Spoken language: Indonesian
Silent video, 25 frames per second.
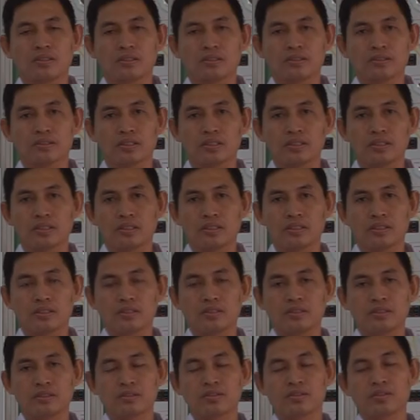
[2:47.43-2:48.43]

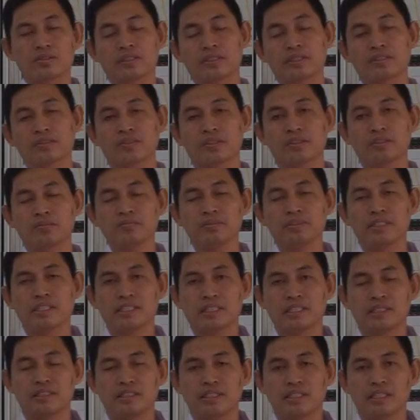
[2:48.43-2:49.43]
Untuk kurikulum
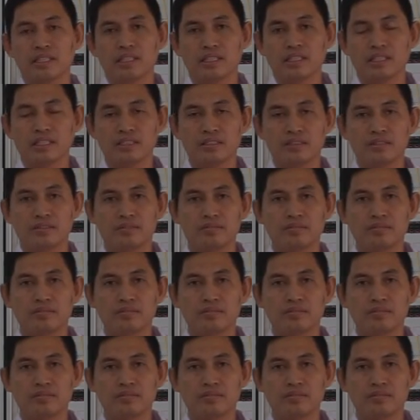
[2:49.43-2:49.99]
yang ada